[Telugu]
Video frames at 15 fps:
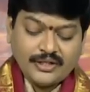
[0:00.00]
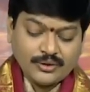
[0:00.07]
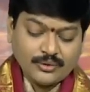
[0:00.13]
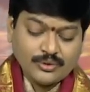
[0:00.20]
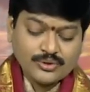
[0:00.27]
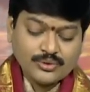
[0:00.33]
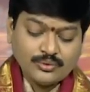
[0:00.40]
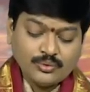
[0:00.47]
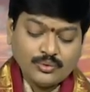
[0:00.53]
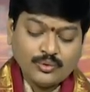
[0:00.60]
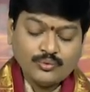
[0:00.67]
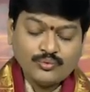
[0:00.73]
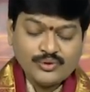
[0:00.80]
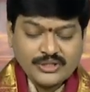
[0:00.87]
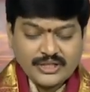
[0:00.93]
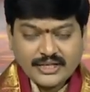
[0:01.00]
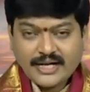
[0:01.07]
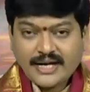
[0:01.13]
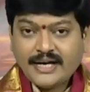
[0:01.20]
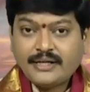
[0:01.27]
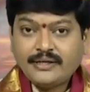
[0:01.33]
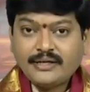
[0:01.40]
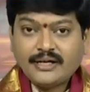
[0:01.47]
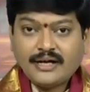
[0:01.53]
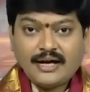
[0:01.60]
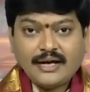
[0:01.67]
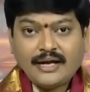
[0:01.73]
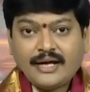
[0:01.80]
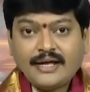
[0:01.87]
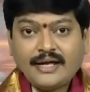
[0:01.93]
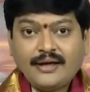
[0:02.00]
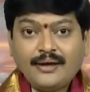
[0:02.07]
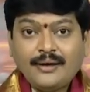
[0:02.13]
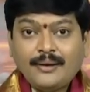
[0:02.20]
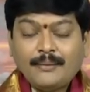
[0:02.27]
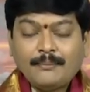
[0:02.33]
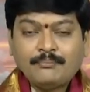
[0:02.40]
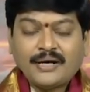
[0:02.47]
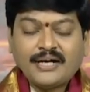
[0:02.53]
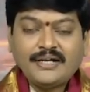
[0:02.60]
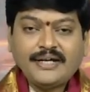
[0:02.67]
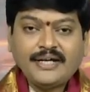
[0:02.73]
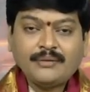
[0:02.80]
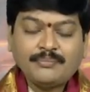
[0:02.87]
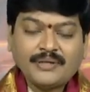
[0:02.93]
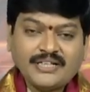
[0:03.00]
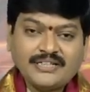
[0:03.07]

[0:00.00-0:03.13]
ఈరోజు ఉసిరికాయని అలానే పంటికి